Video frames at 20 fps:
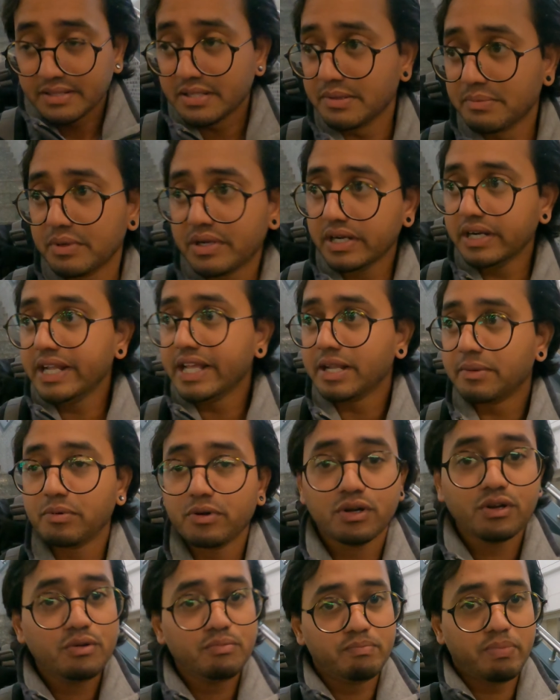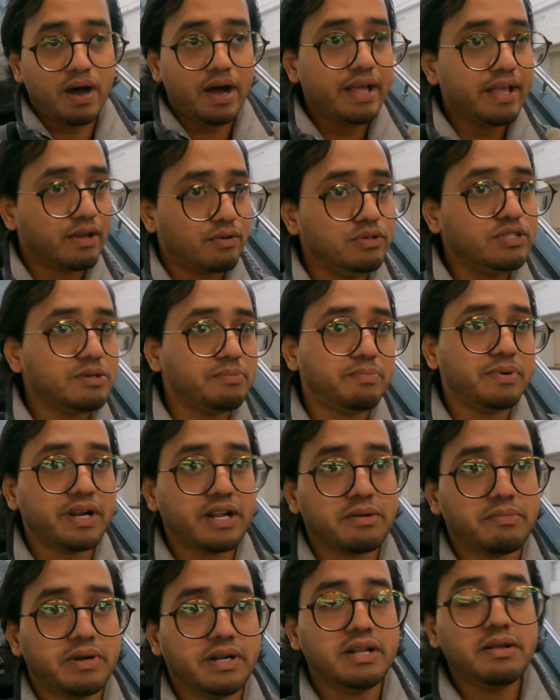సిమ్ కార్డ్ ఎయిర్పోర్ట్లో బాగా ఎక్కువ
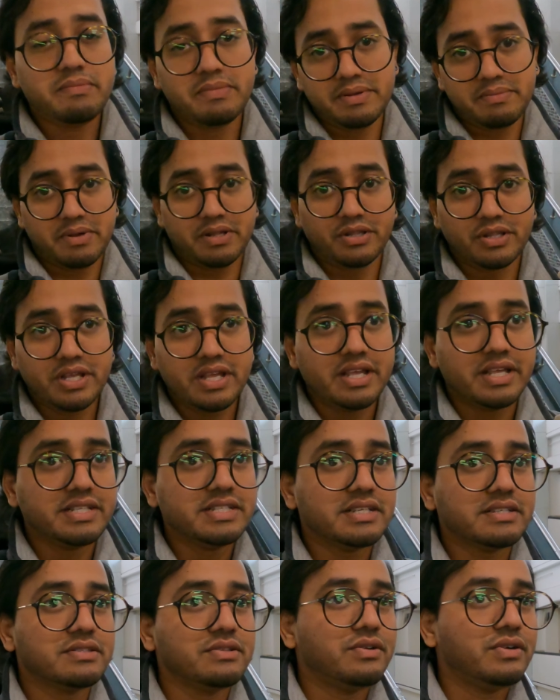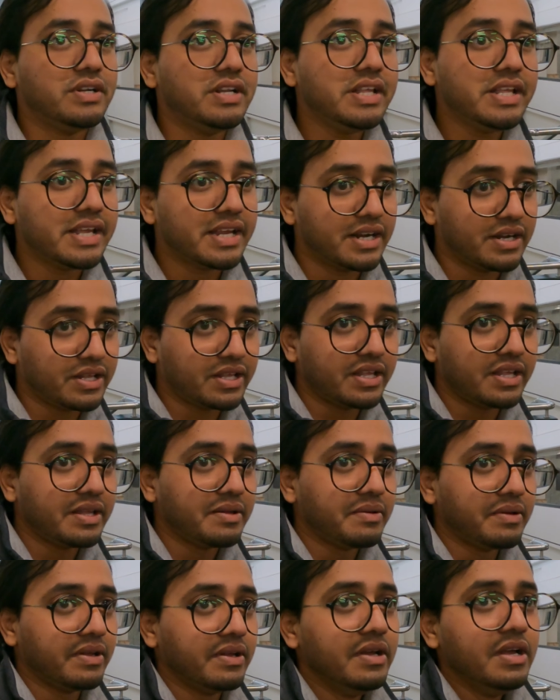చెప్పాడు అనమాట మేము అందుకే ఏం చేస్తున్నాం అంటే ఇక్కడికి
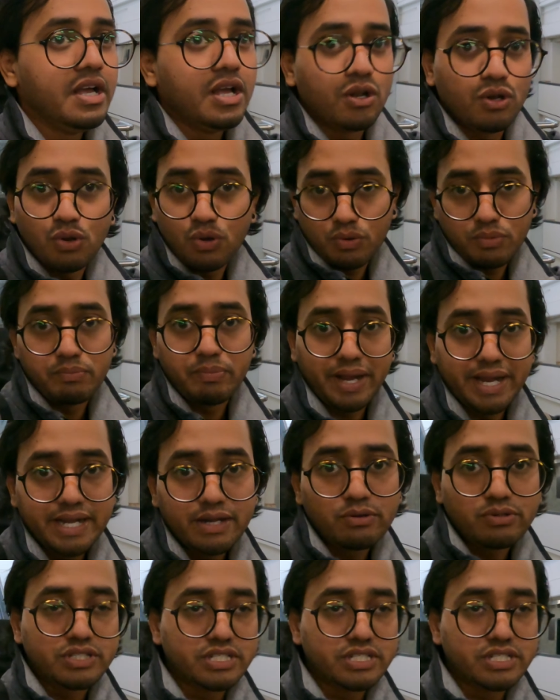లో బయటకు